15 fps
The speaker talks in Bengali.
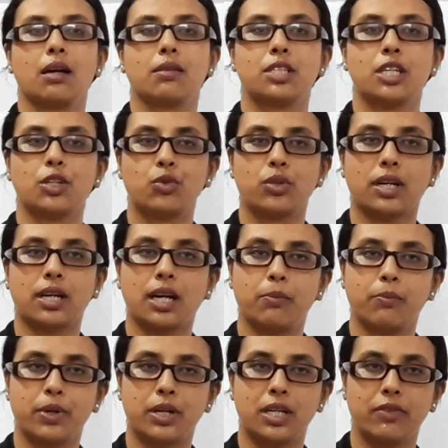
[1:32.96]
যেহেতু এটা
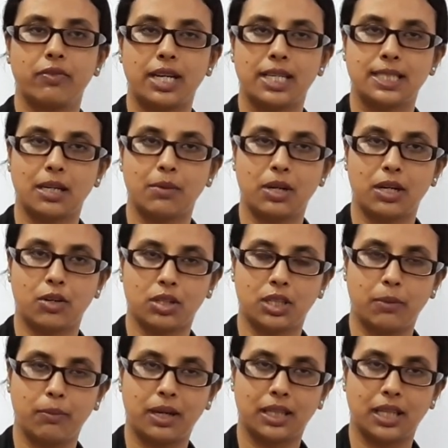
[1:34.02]
কম্পিটিটিভ এক্সামের
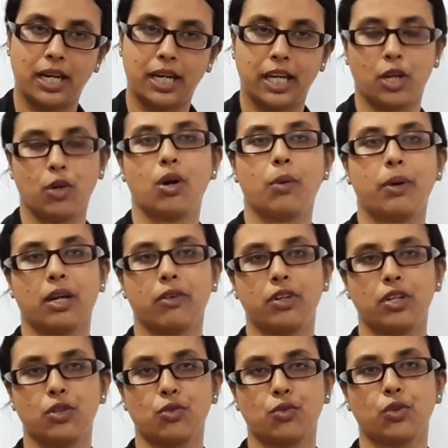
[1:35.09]
কথা মাথায় রেখেও আমাকে
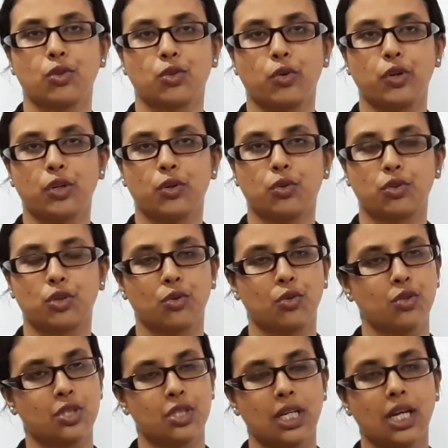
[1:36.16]
ভিডিওগুলো তৈরি করতে
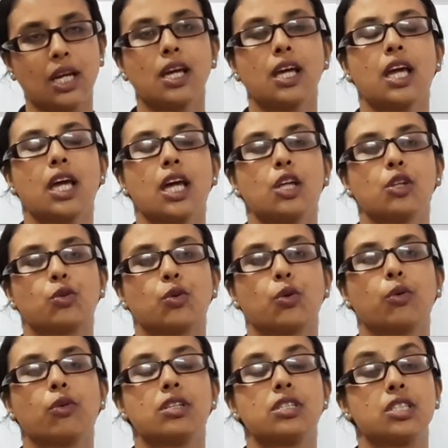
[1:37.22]
হচ্ছে তো
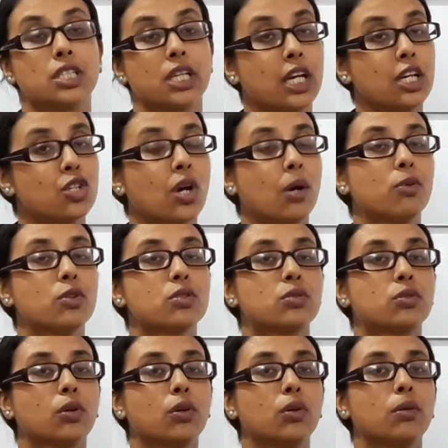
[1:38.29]
যেই
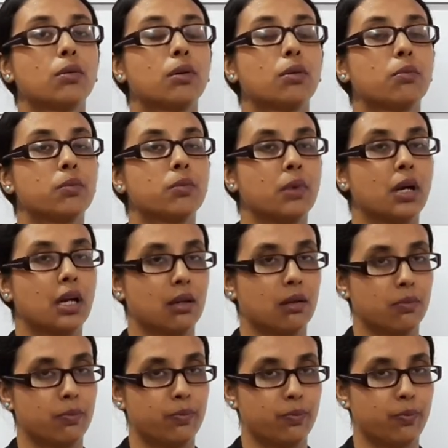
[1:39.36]
সমস্ত
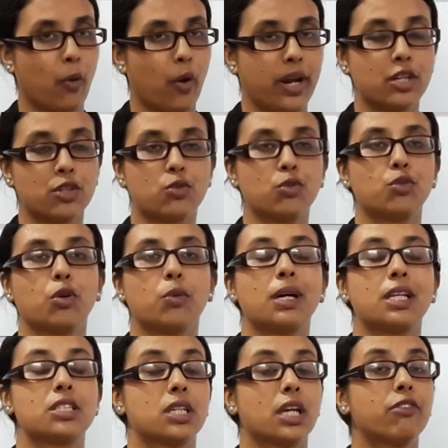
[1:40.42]
পয়েন্টগুলো বা
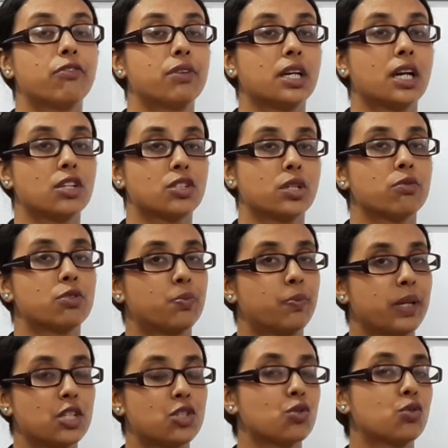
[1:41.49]
যেই ফিগার্স অফ
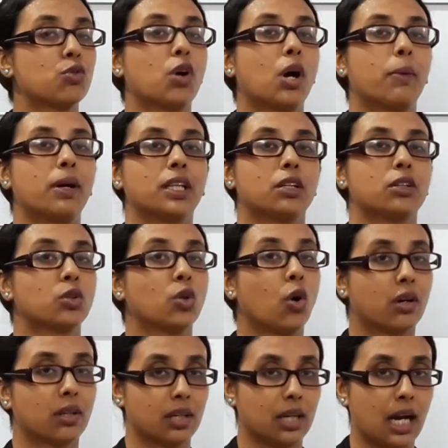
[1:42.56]
স্পিচগুলো আমাদের
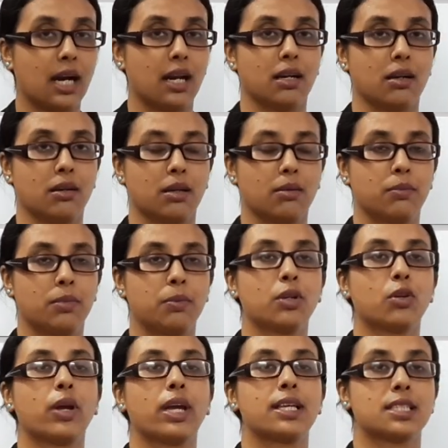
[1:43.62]
দরকার
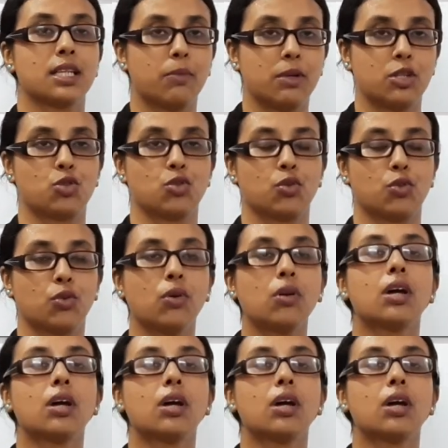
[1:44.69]
বিভিন্ন এক্সামের জন্য